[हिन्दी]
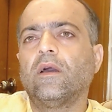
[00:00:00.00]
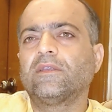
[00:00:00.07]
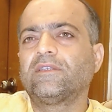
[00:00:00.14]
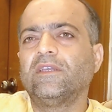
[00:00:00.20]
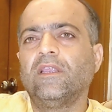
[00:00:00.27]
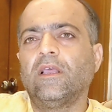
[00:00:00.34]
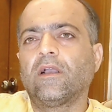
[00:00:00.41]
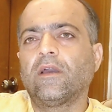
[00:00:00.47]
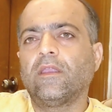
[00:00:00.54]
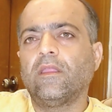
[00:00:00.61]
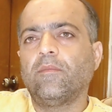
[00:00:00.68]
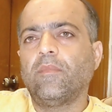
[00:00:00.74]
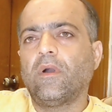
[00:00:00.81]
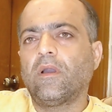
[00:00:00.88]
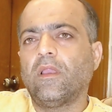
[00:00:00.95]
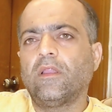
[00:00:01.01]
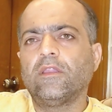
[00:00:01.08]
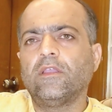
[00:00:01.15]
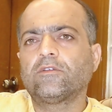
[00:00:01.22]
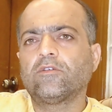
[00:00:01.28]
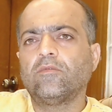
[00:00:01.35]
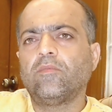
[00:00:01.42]
करसी नगर ने
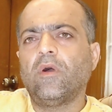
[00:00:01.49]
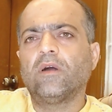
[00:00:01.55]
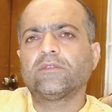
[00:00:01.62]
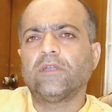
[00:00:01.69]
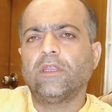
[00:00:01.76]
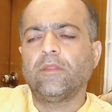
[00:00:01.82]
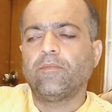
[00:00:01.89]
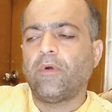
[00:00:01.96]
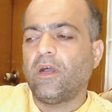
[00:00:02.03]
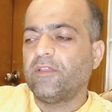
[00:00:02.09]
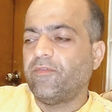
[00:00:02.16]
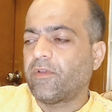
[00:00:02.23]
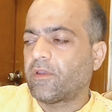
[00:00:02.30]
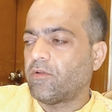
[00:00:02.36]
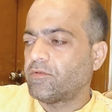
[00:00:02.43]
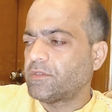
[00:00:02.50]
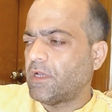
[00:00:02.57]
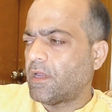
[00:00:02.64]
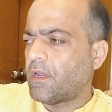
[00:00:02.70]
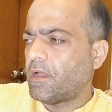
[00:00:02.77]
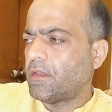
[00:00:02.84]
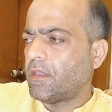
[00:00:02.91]
बांग्लादेश को पाकिस्तानी पाँच मिनटों से
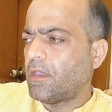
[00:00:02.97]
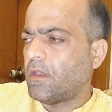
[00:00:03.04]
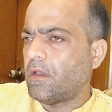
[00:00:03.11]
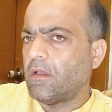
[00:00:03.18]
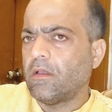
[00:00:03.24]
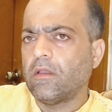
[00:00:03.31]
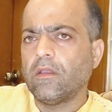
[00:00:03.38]
हरा दिया